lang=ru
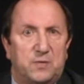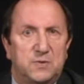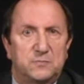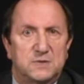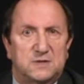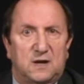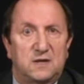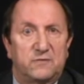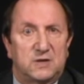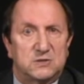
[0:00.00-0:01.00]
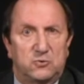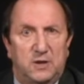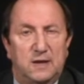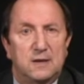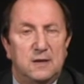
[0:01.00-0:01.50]
проблемных стран
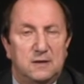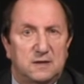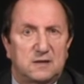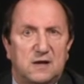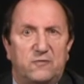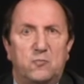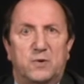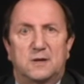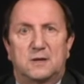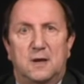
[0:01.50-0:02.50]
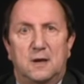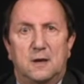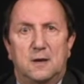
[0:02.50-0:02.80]
еврозоны на долговом рынке